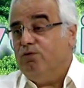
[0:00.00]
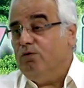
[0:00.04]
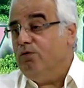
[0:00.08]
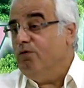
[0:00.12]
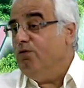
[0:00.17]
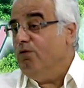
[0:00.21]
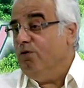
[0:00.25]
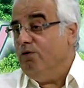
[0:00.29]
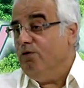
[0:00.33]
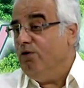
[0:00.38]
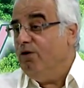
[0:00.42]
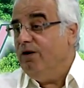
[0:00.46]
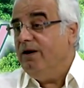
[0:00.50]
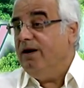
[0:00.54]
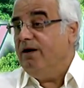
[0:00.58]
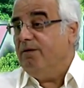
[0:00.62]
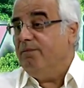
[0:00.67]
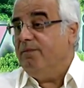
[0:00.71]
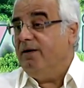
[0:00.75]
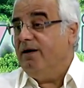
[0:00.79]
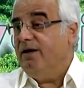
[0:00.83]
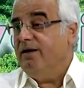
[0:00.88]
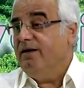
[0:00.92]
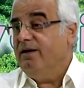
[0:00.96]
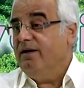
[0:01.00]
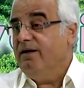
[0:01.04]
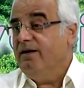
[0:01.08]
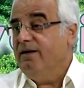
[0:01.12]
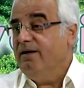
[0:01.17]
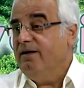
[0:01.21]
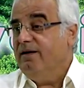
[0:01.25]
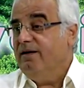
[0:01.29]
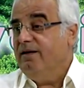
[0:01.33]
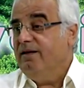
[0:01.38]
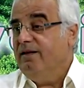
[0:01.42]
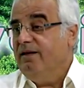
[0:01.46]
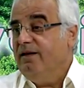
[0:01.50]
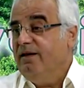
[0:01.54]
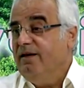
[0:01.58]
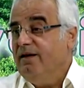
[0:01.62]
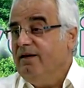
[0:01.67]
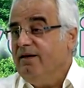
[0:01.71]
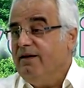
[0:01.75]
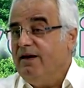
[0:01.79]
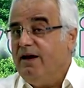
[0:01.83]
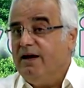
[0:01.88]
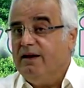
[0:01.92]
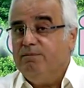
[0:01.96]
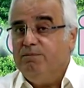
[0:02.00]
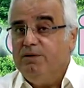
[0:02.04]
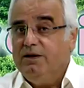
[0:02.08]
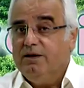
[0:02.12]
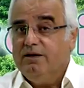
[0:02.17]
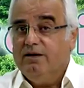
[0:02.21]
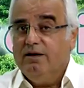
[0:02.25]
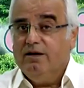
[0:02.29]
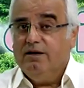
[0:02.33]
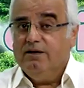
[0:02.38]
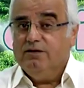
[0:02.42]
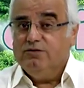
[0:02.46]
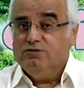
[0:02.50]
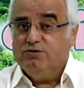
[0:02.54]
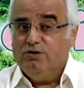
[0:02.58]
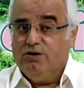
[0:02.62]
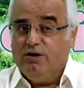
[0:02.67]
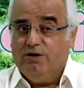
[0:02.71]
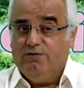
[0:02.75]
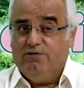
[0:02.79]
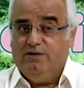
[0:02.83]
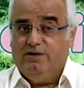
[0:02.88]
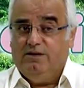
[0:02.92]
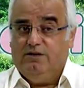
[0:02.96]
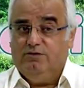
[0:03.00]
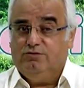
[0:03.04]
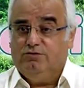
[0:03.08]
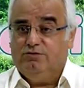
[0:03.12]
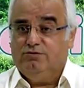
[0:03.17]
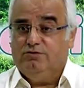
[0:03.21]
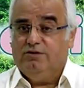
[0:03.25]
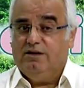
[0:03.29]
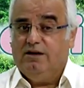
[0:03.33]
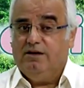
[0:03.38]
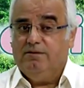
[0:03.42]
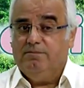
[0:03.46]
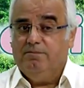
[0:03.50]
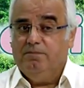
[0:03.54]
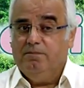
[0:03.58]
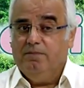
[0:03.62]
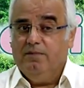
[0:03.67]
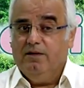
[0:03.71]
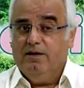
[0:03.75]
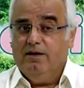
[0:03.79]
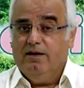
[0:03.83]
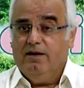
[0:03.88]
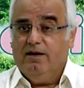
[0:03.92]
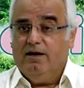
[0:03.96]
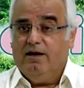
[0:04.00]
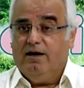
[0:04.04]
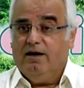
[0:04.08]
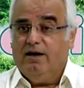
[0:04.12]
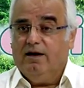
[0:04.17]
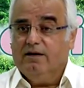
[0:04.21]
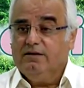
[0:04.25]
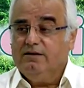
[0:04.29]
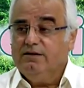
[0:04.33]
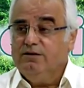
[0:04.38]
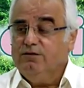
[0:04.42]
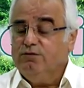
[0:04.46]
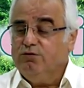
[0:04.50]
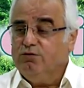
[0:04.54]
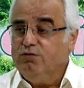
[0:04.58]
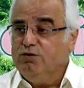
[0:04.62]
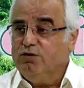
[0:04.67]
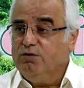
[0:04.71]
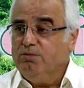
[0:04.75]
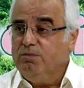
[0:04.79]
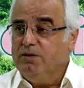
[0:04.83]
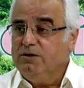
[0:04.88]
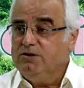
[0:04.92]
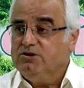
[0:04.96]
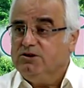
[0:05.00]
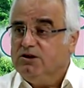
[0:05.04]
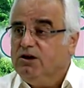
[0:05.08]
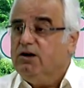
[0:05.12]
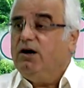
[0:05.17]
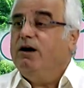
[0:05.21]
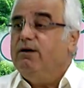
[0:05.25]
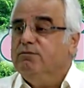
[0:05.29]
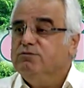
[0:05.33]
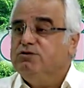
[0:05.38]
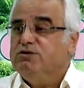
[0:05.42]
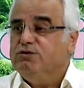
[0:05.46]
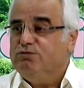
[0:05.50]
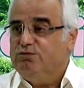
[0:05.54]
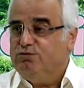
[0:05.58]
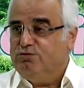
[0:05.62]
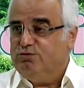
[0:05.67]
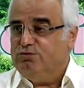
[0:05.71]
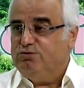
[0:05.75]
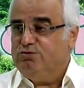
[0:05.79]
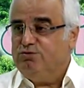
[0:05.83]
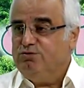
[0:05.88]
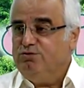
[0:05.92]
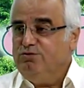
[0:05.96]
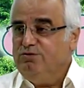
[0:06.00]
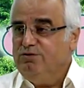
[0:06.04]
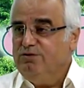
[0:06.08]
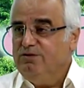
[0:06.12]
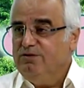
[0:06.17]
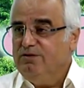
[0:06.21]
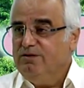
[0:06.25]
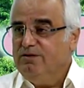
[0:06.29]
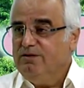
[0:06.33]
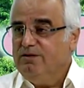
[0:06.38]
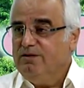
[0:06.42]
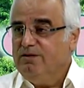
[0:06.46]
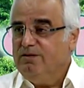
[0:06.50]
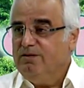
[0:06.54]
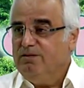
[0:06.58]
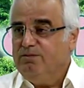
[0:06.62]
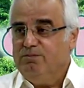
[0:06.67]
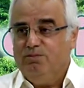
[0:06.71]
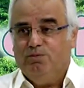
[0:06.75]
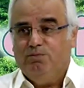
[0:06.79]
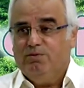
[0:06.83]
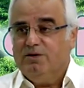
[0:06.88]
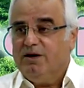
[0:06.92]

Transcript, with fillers: bu o, öyle ama. Yani bir çok affedersin özür dilerim. Atı ürkütmek için kamçı vurursun. Bu bir